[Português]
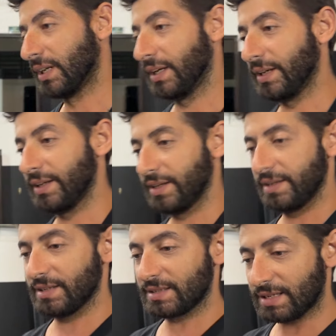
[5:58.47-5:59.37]

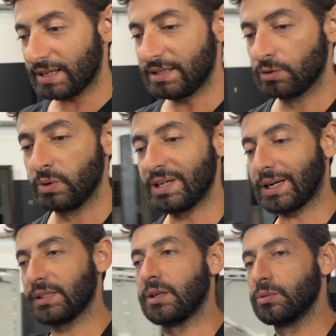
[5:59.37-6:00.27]
é, saindo. E
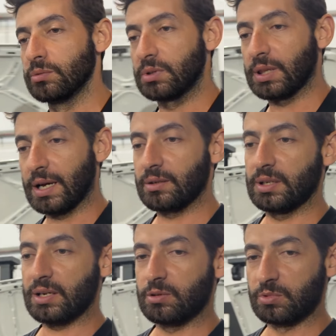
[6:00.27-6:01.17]
cada um, claro,
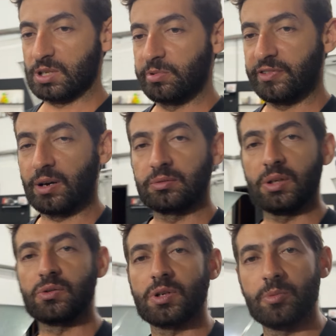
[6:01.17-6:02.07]
né? Como sempre falo,
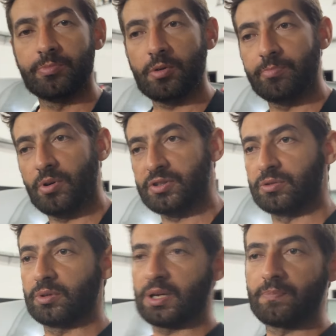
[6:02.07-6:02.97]
tem o seu
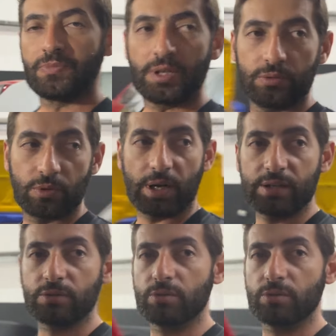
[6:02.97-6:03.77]
propósito, né? No caso